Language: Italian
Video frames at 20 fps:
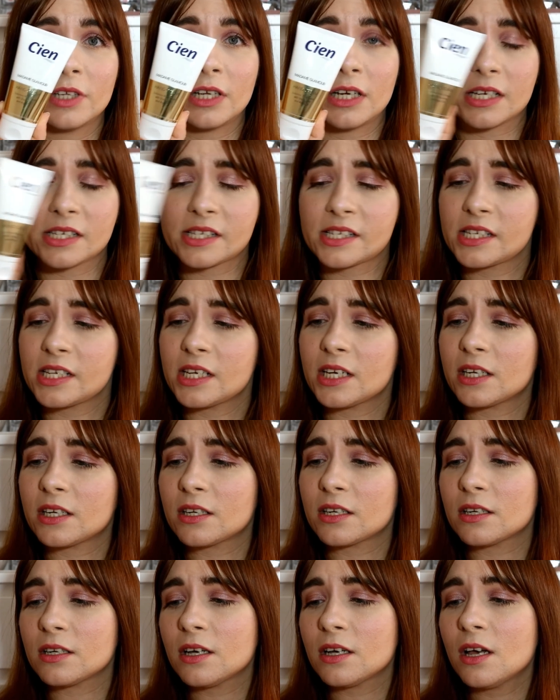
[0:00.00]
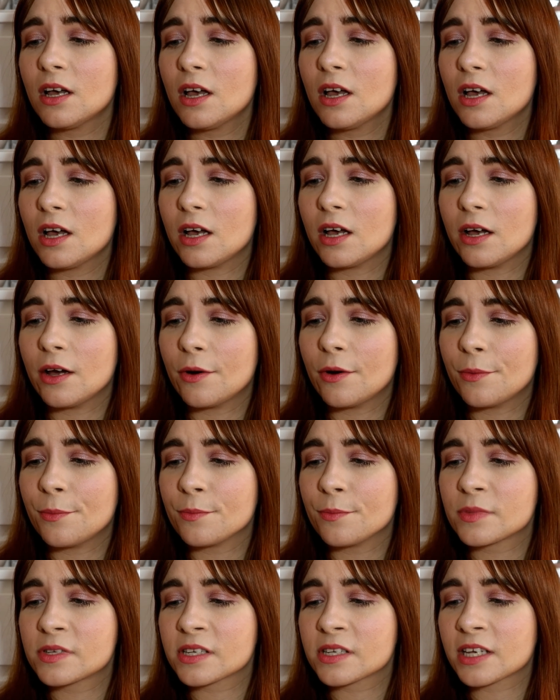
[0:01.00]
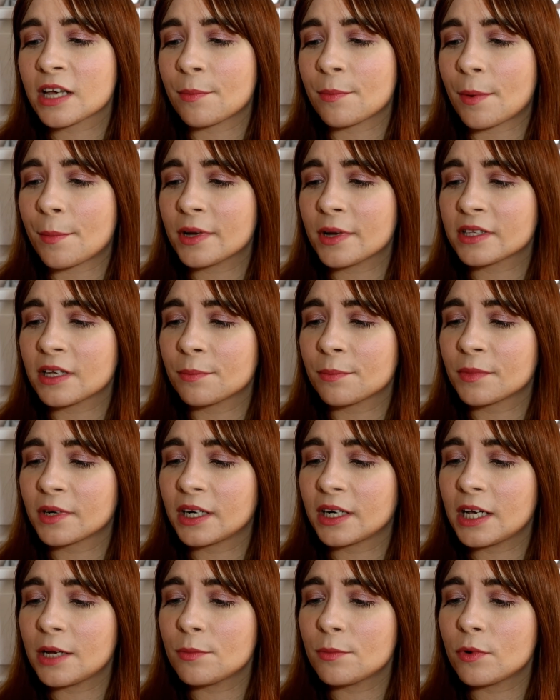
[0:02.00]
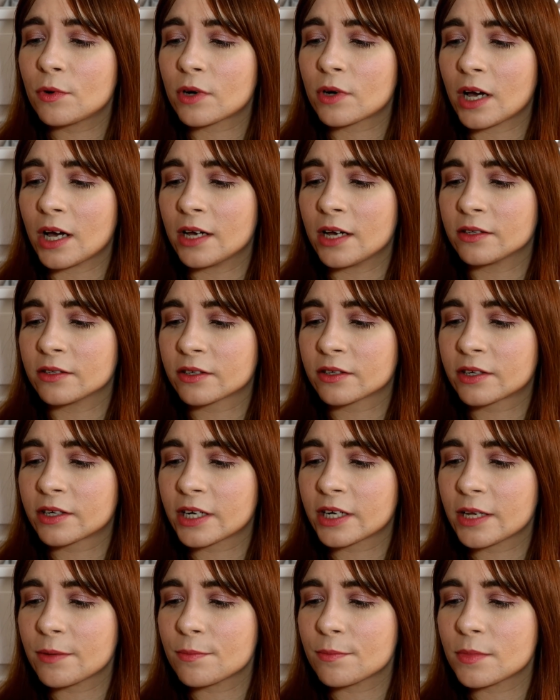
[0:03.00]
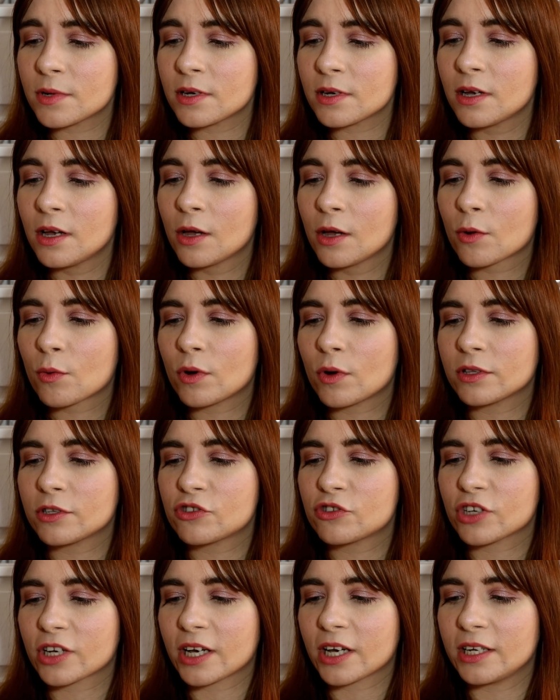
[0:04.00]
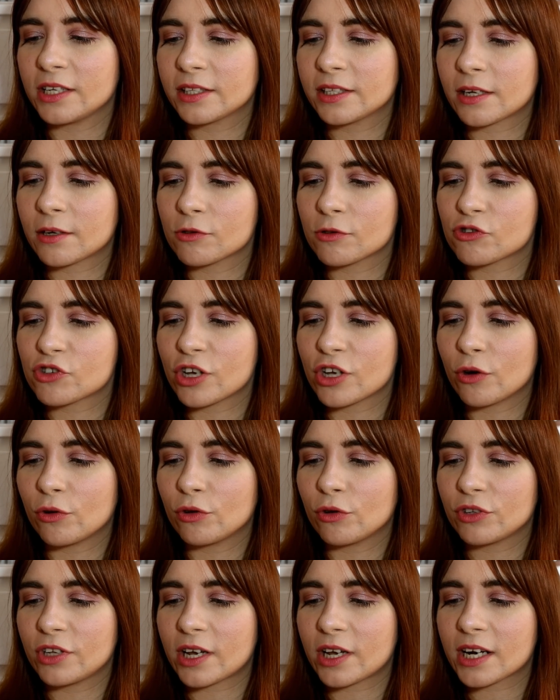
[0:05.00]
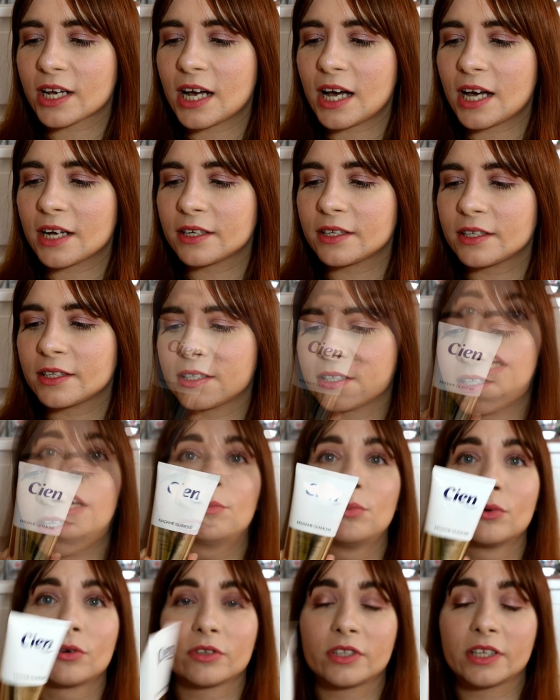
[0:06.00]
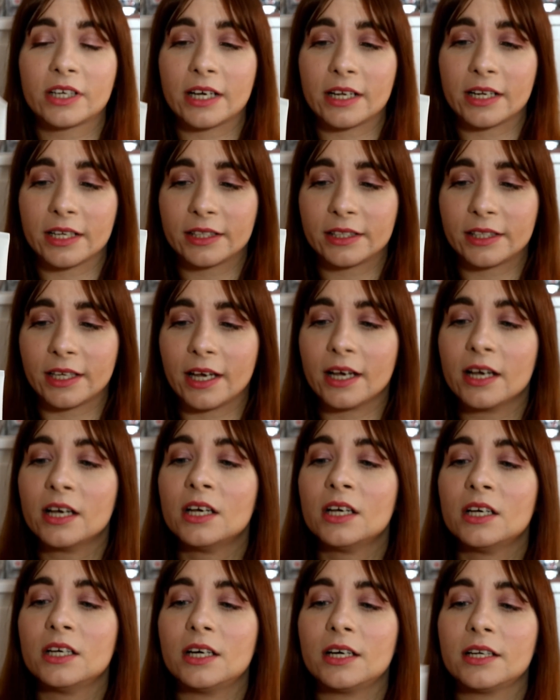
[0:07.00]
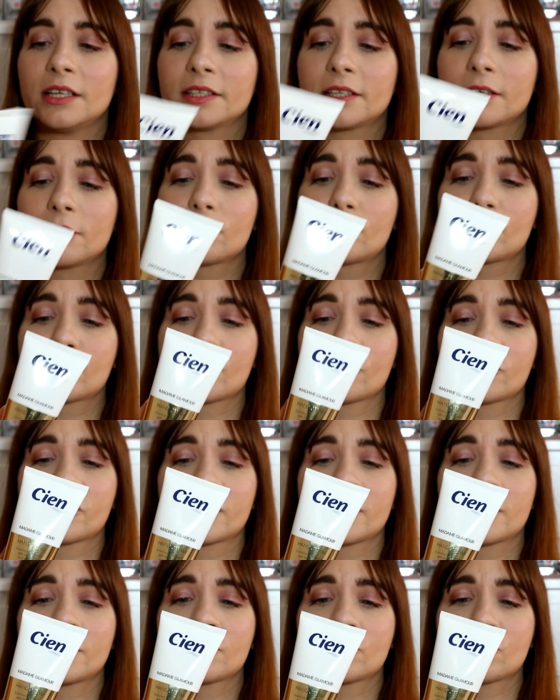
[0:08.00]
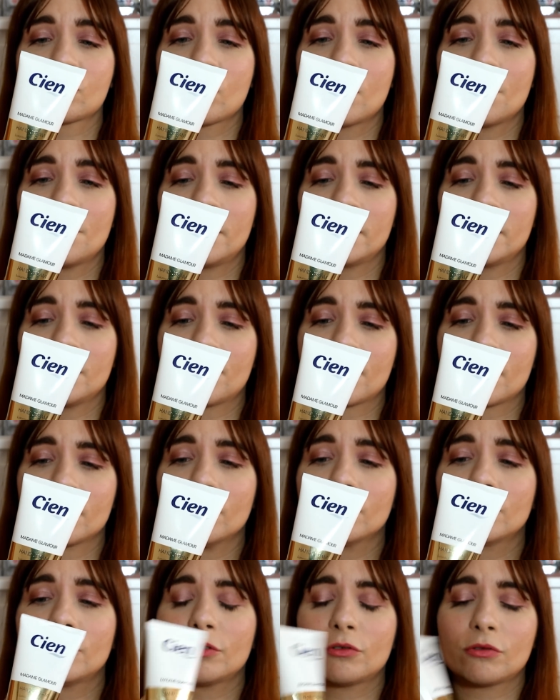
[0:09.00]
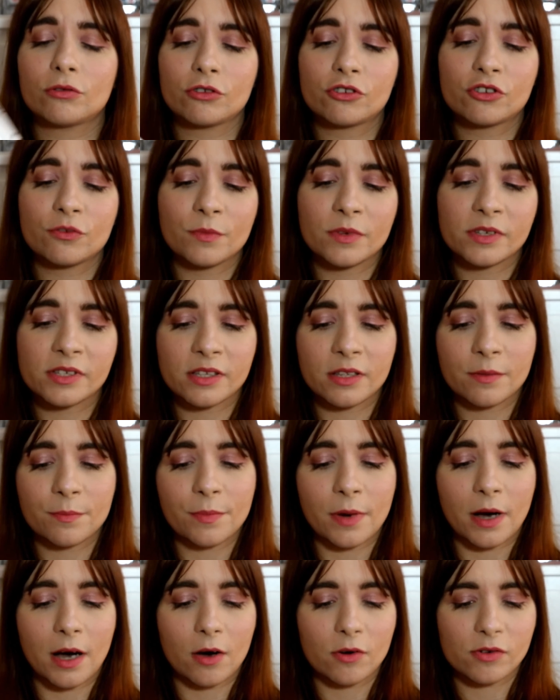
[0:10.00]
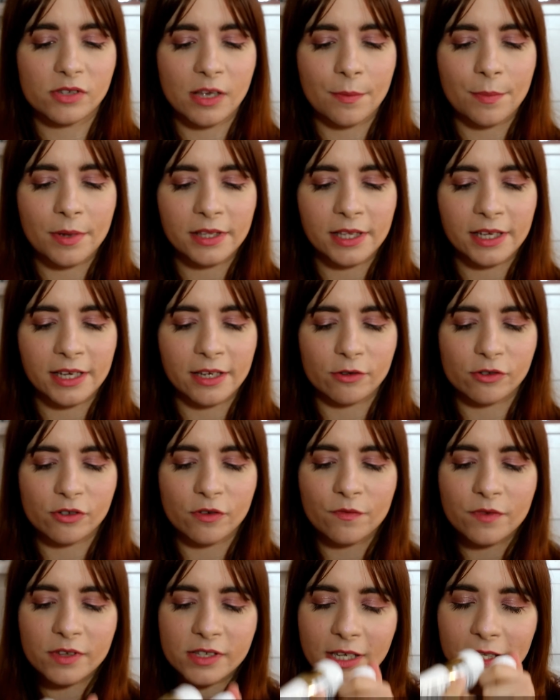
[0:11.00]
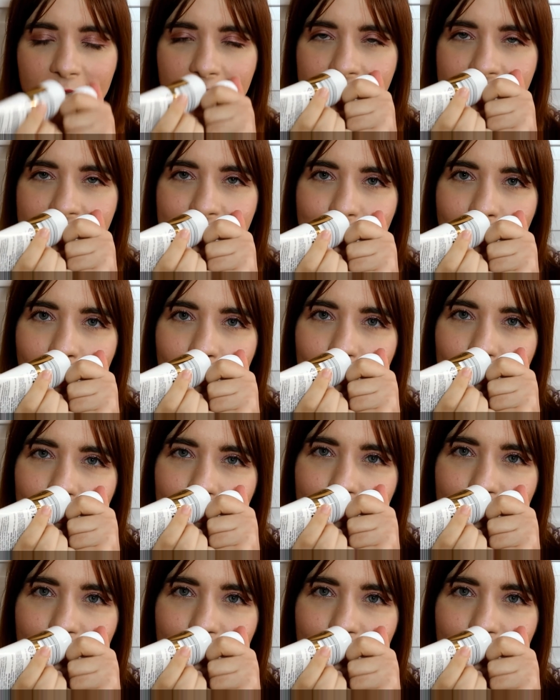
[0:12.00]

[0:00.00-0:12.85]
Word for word: della Sien, ehm, si chiama Madame Glamour and Cream, qua dice che all'interno c'è olio di argan e il burro di karité. All'interno ci sono 75 ml di prodotto e 12 mesi di pausa. Sapete che io sono fissatissima